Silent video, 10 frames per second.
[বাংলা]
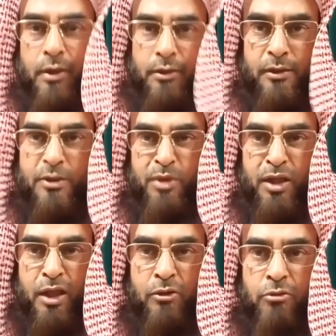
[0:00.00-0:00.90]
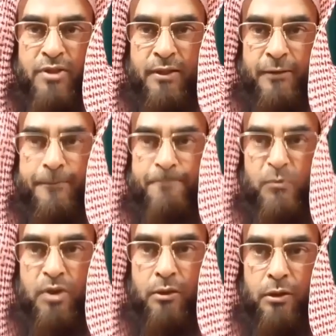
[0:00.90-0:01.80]
হ্যাঁ মধ্যমপন্থী
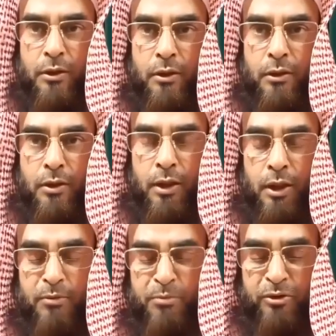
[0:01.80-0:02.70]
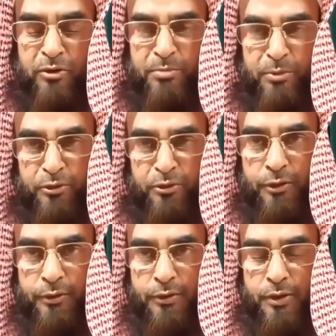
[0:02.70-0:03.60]
জি যারা
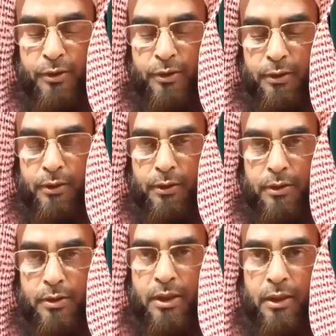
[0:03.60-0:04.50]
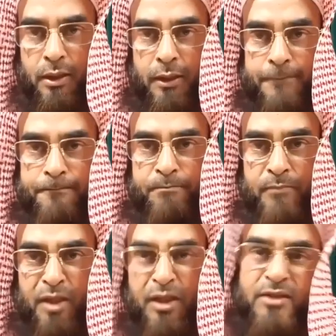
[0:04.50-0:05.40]
নাস্তিকদের দলেও নয় আর জঙ্গিদের
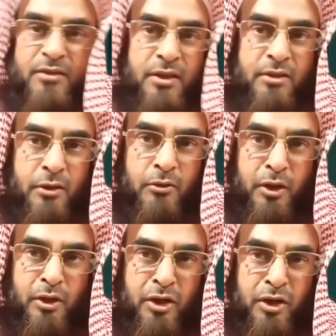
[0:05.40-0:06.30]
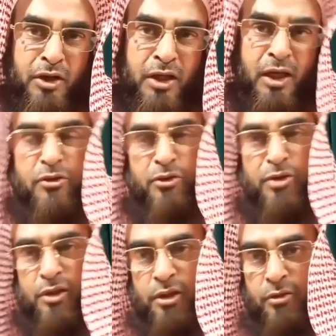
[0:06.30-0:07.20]
দলেও নাই জি আল্লাহ
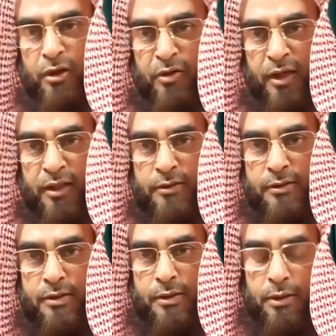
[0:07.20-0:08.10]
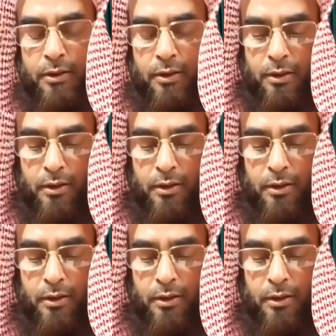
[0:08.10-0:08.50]
হেফাজত করুন বোঝার তৌফিক দান করুন